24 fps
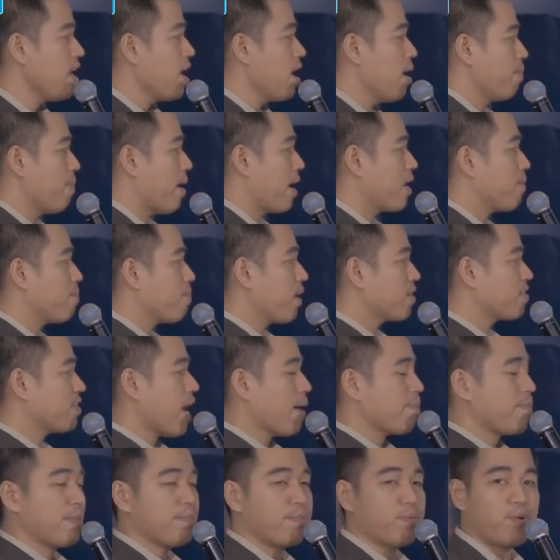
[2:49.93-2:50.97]
maring
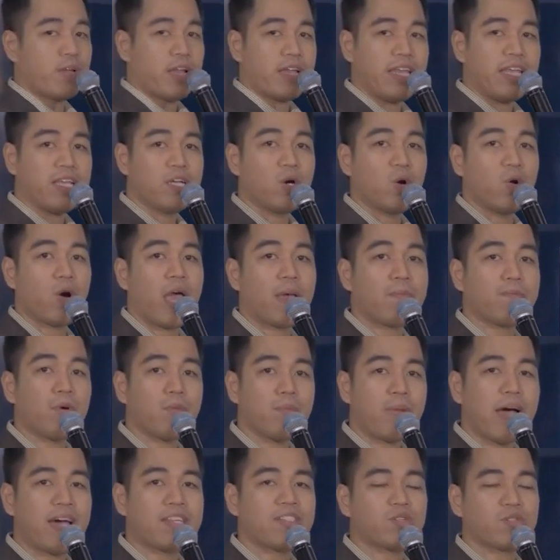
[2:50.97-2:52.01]
pagsabit po ng linggo ay
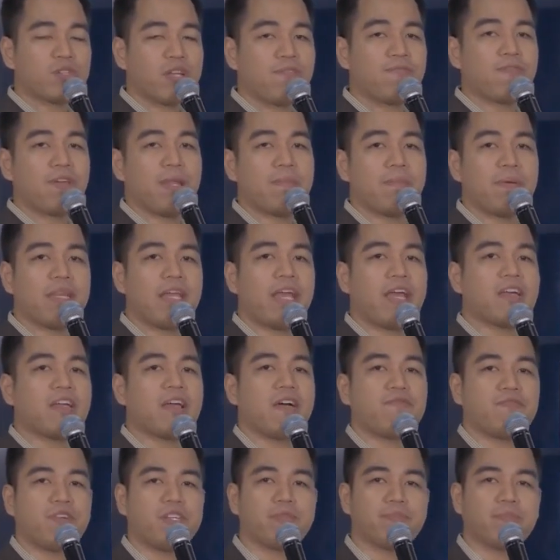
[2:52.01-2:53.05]
pumasok ng Philippine Area
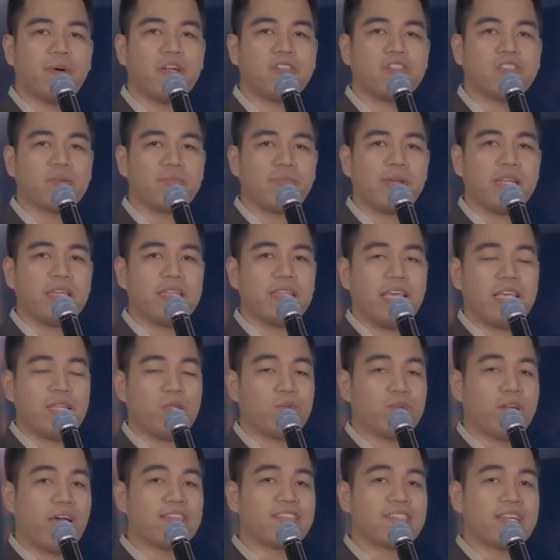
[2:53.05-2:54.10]
of Responsibility
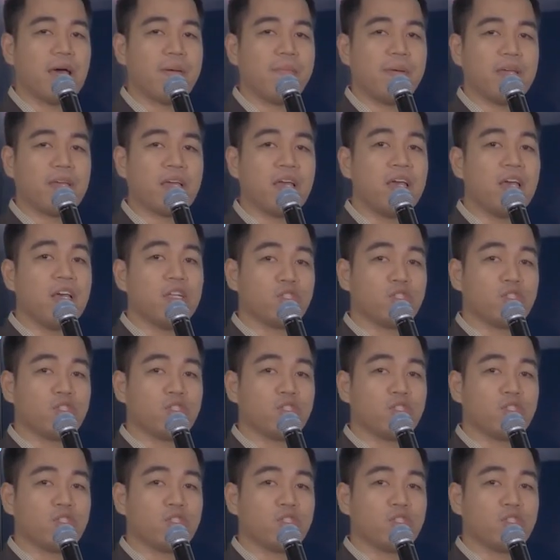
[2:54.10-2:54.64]
itong nasabing